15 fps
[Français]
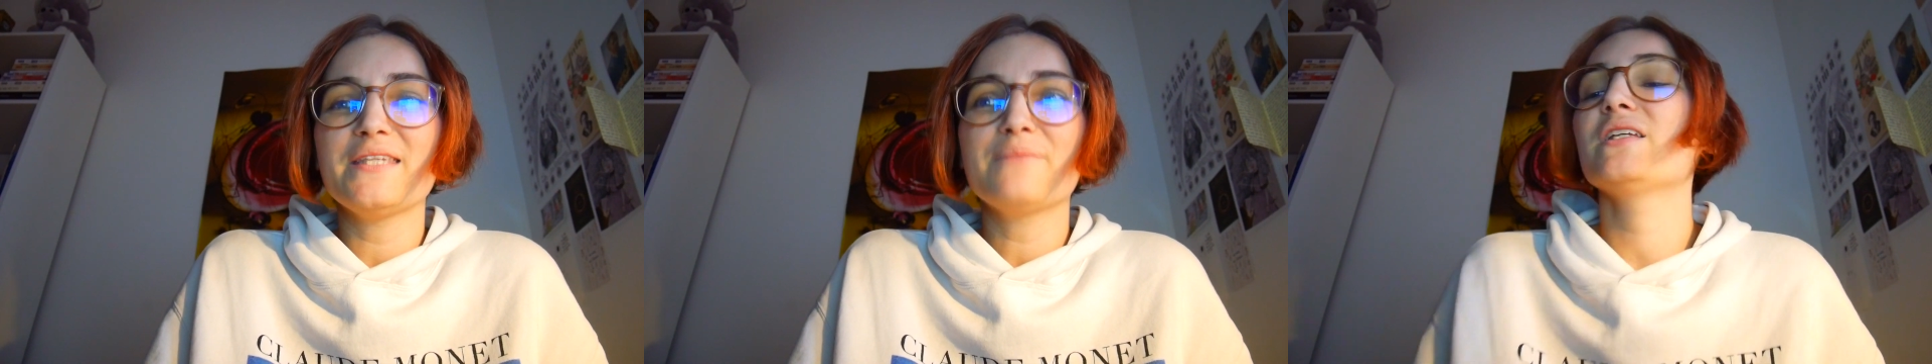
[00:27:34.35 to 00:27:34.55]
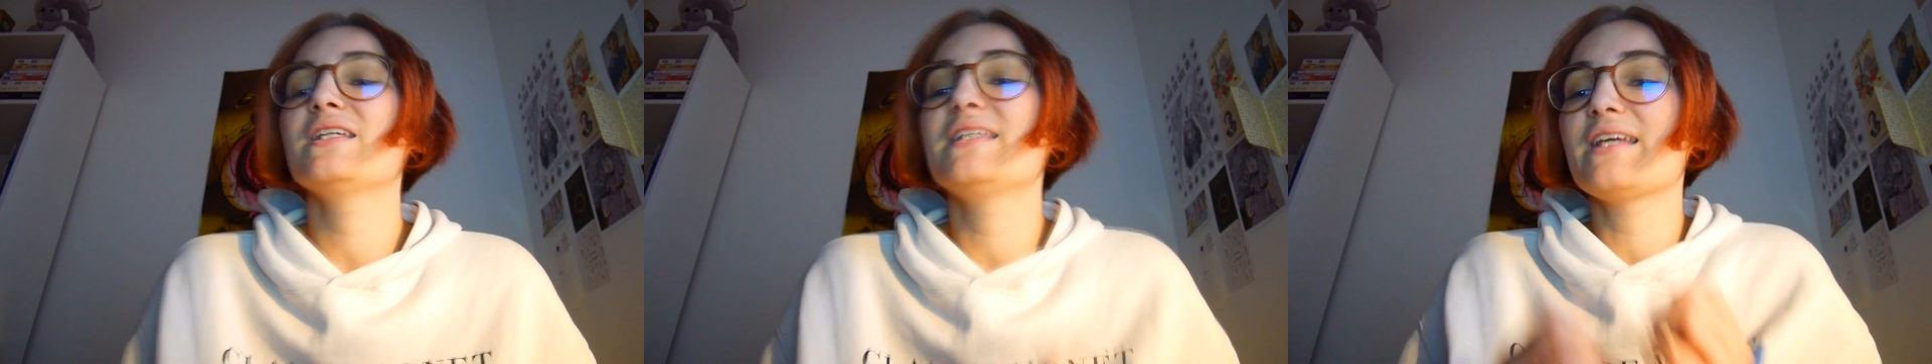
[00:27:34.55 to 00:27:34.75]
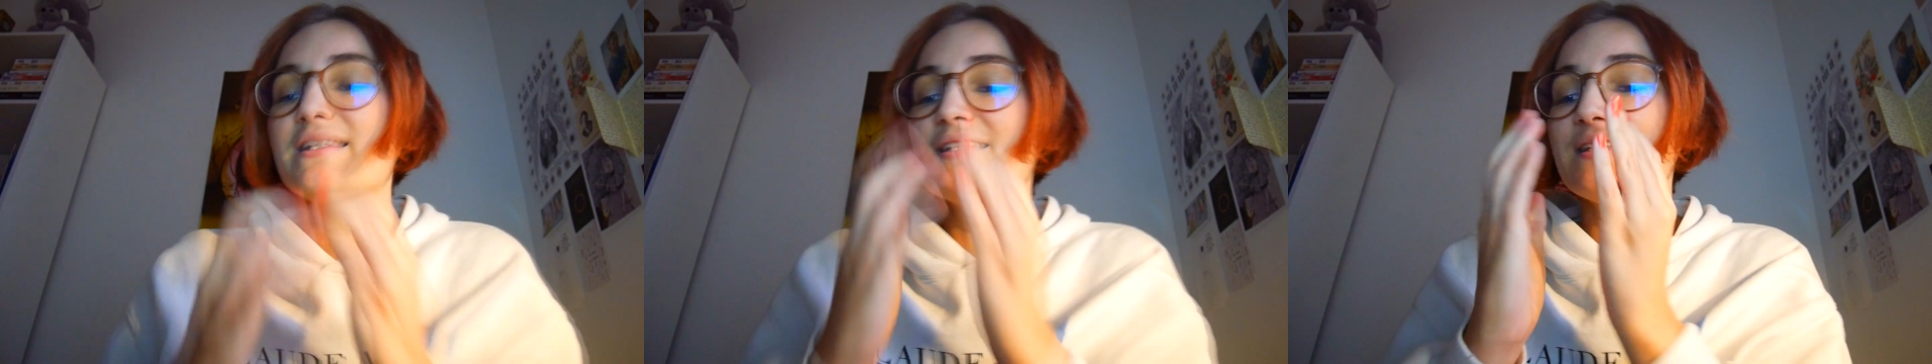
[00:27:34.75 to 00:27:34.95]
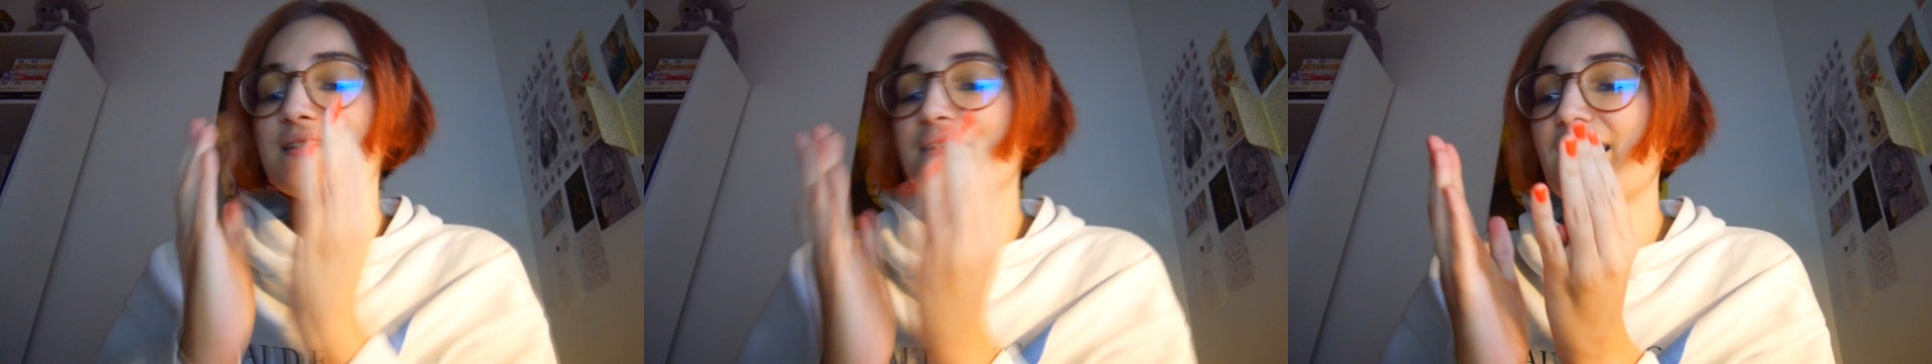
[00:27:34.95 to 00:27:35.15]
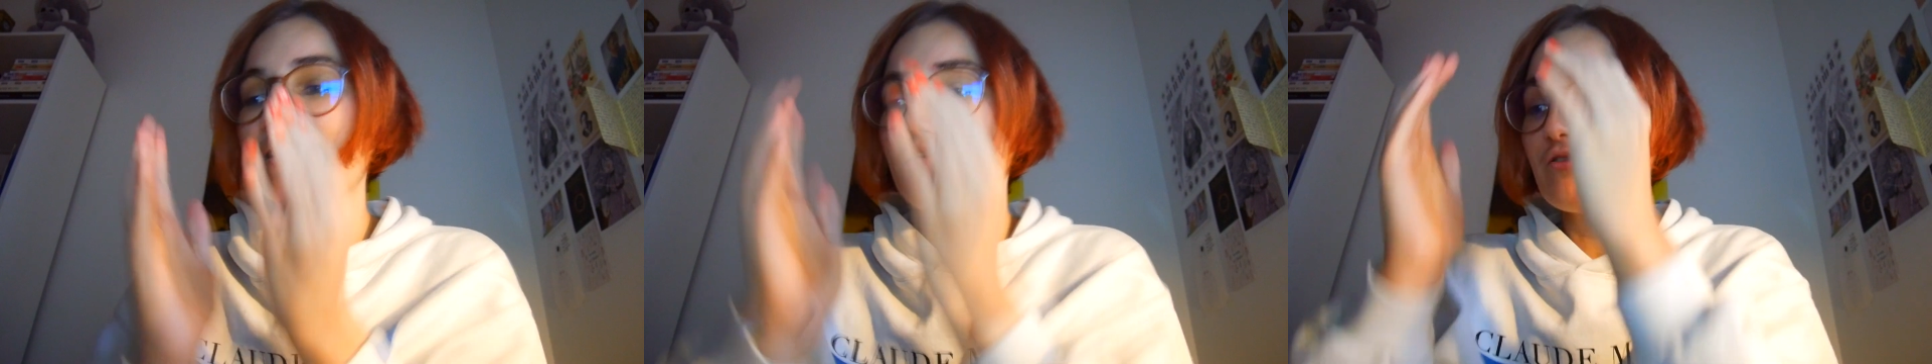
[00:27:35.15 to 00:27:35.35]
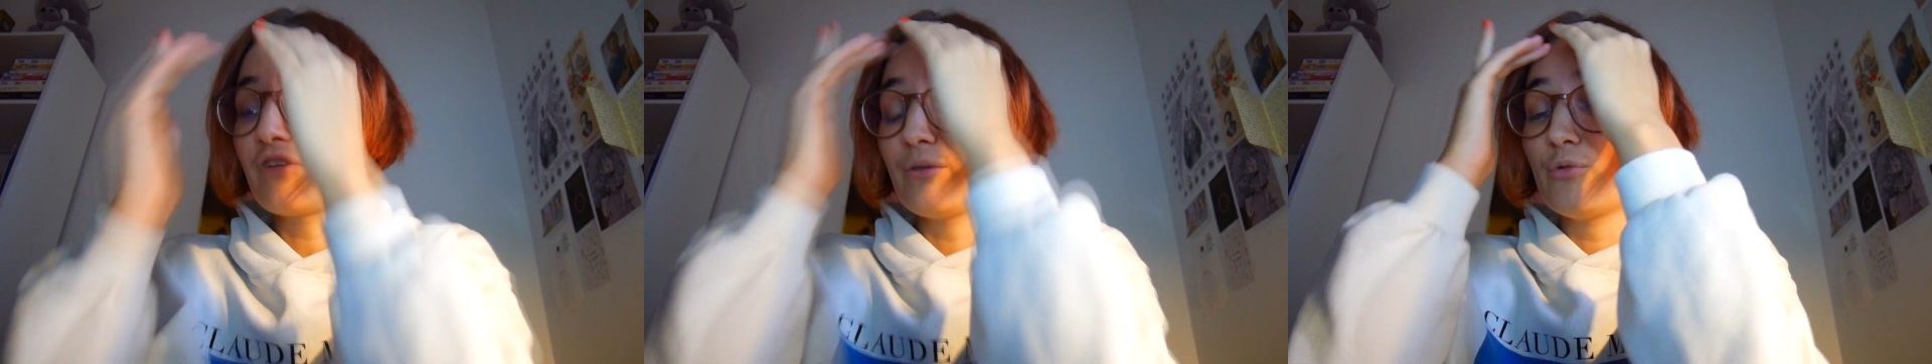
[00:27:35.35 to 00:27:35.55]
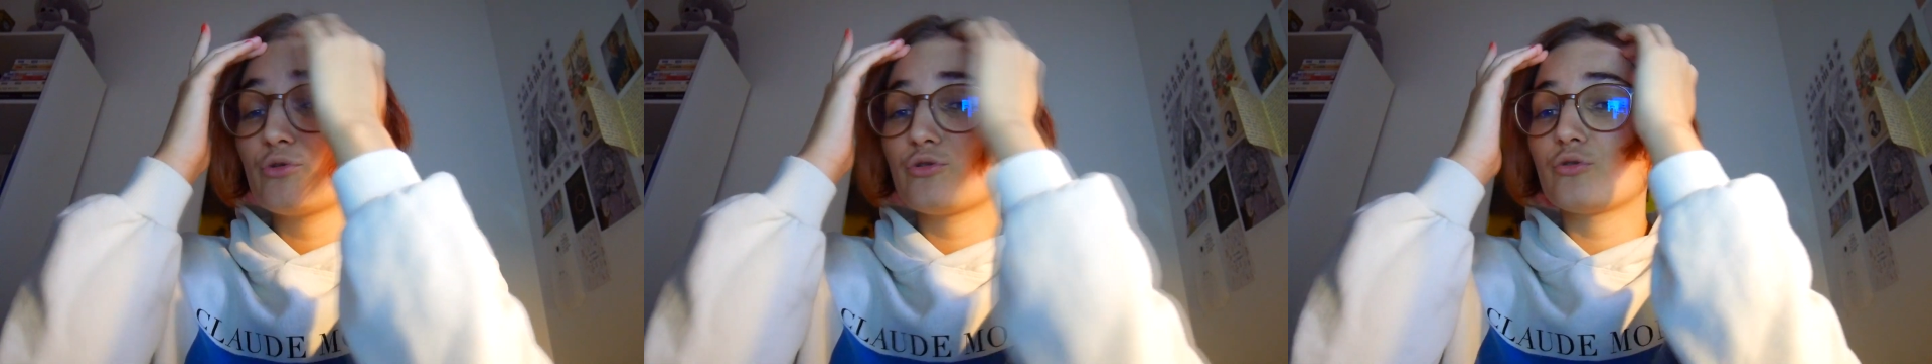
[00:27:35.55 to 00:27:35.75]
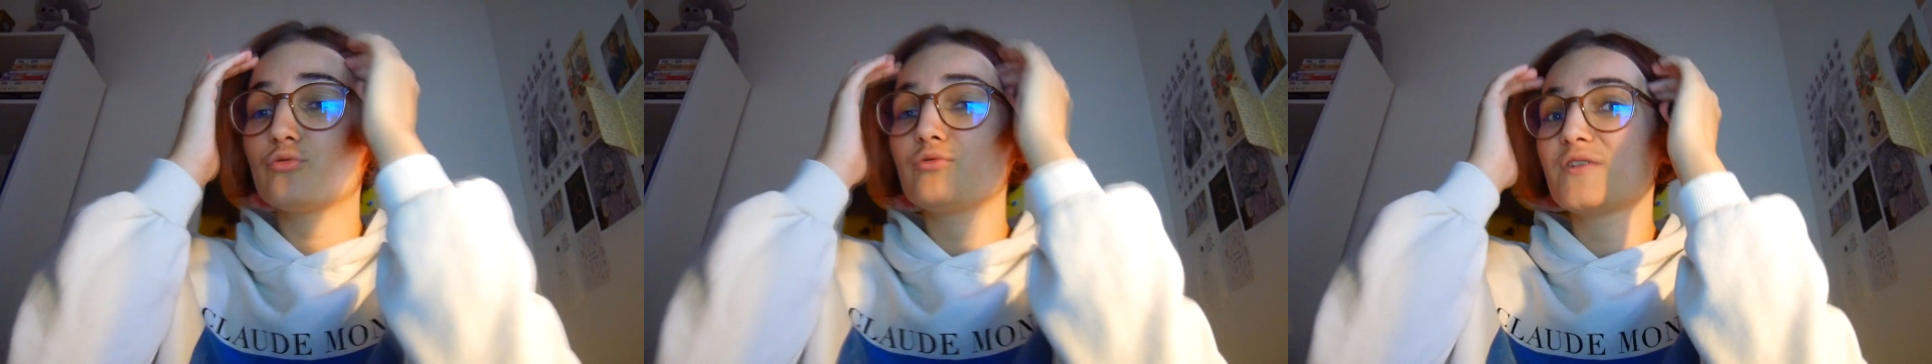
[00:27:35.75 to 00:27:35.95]
Et il y a des scènes, vraiment,
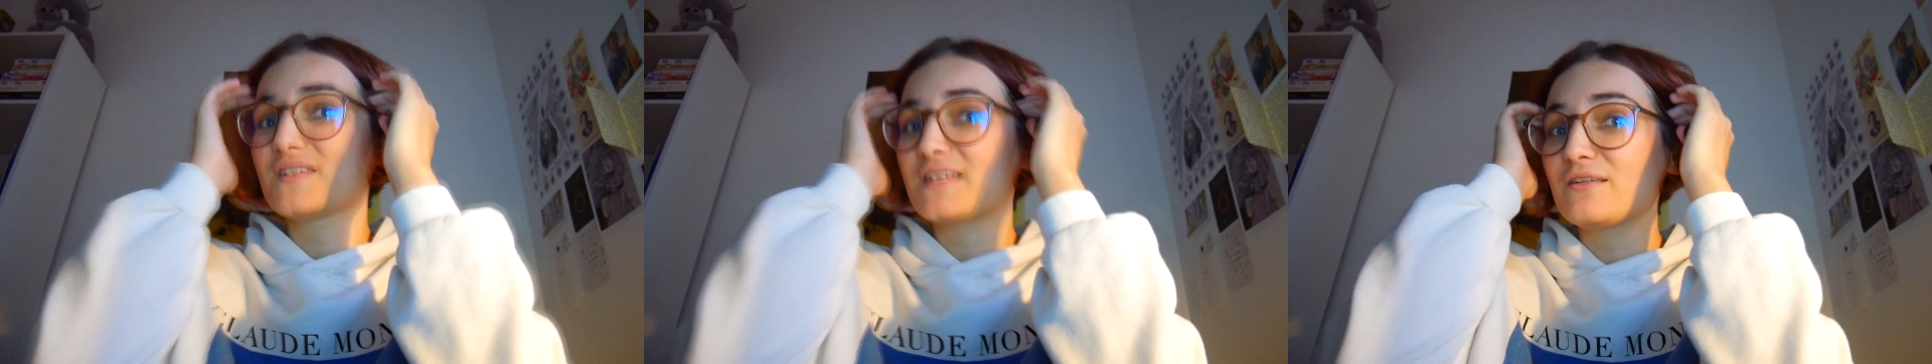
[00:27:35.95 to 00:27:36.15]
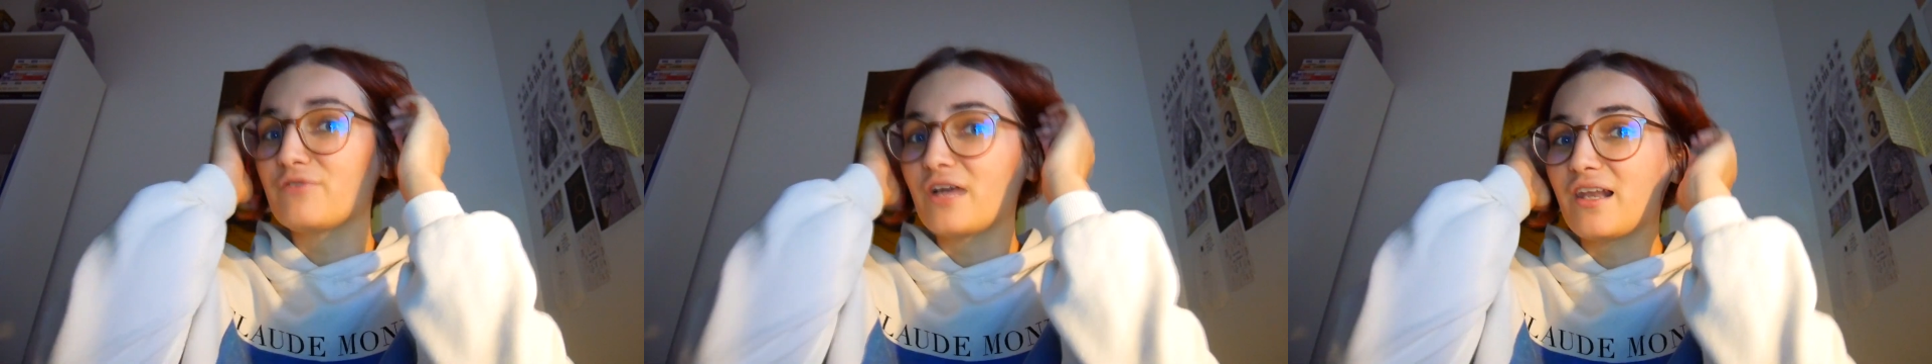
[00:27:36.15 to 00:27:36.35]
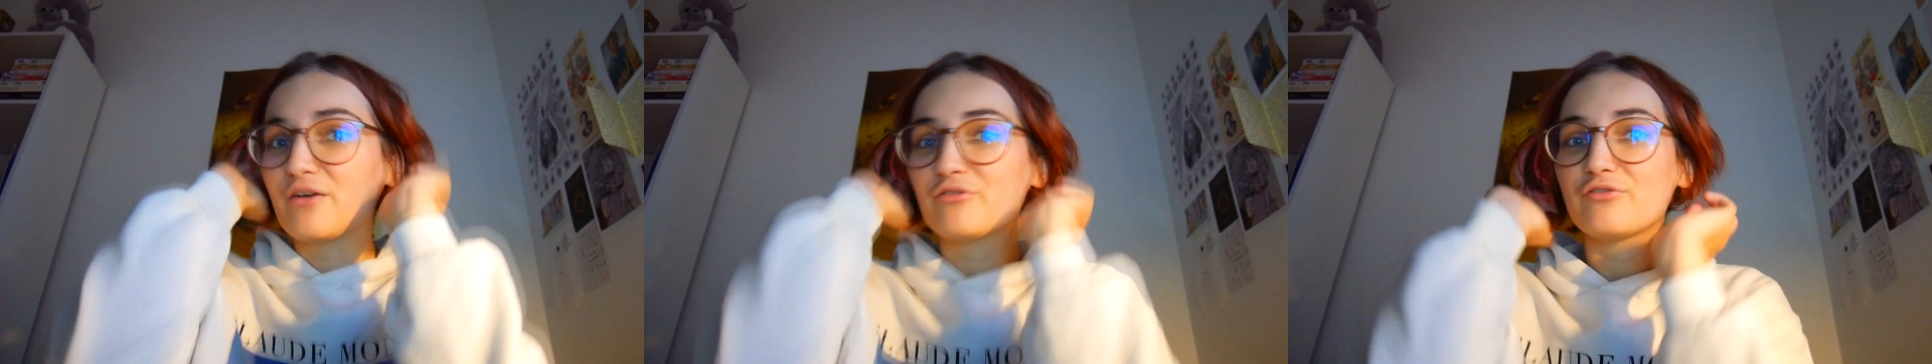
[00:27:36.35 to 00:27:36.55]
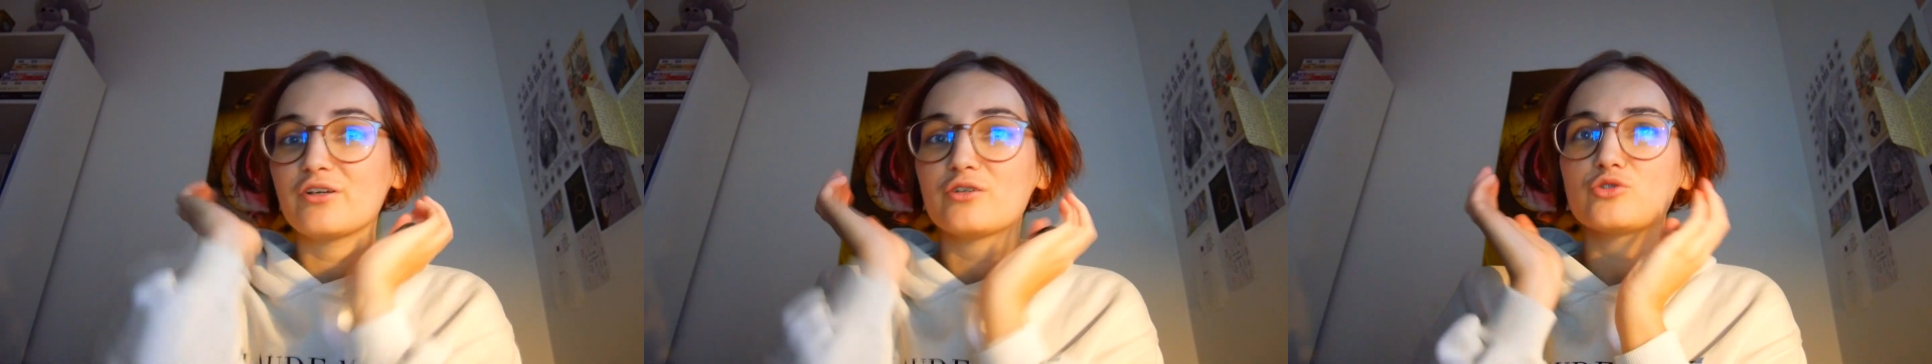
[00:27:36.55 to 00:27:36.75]
surtout une scène vers la fin,